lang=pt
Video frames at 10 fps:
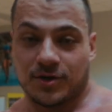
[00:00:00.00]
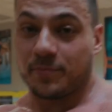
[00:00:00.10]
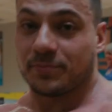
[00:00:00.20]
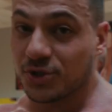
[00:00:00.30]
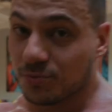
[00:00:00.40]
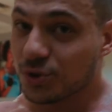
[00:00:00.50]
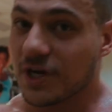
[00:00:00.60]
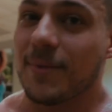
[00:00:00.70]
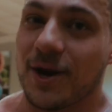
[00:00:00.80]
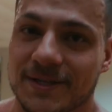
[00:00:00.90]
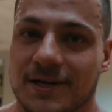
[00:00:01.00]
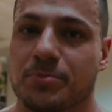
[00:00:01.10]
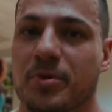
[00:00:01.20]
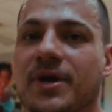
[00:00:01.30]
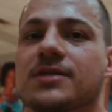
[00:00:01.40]
preciso de muito trabalho ainda nessa
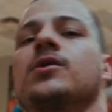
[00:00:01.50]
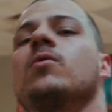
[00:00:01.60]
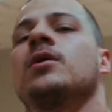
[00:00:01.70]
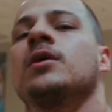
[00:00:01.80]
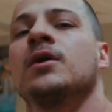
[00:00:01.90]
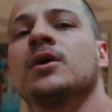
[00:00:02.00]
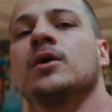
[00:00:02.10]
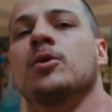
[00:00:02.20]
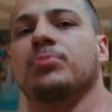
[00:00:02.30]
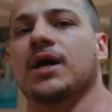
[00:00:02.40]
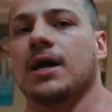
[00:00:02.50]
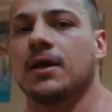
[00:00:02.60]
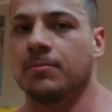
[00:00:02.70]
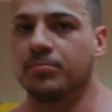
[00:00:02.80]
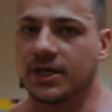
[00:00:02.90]
preparação pra
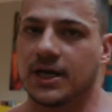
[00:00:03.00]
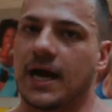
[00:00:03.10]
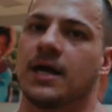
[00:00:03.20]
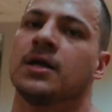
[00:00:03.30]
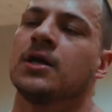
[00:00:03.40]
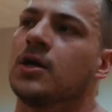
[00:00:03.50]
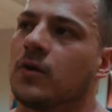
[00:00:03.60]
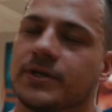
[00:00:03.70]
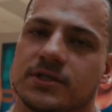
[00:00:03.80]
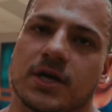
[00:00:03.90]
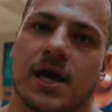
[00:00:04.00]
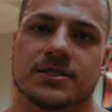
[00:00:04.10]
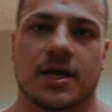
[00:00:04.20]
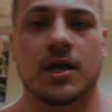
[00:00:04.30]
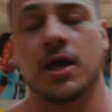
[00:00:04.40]
brigar com esses caras
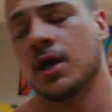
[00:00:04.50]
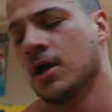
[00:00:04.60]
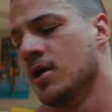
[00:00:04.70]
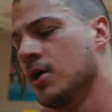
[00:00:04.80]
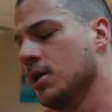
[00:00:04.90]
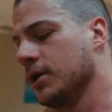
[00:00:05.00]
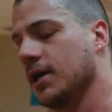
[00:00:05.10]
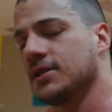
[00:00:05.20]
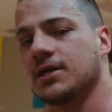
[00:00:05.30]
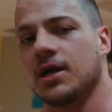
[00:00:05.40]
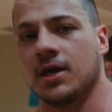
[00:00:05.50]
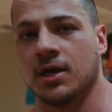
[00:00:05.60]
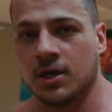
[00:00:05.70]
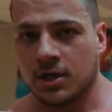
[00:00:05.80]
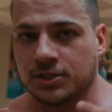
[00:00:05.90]
aí, que eles
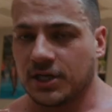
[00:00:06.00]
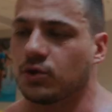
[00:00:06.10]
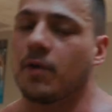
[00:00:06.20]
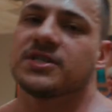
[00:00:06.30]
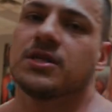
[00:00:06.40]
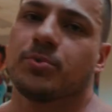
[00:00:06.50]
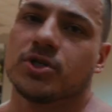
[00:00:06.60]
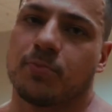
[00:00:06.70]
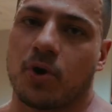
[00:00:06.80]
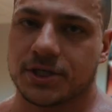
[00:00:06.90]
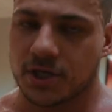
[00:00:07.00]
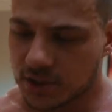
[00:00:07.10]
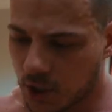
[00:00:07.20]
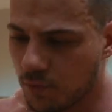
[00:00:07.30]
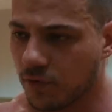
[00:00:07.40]
já estão há mais tempo no esporte,
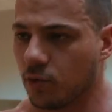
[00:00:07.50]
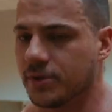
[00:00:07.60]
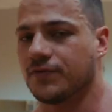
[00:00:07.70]
tem um volume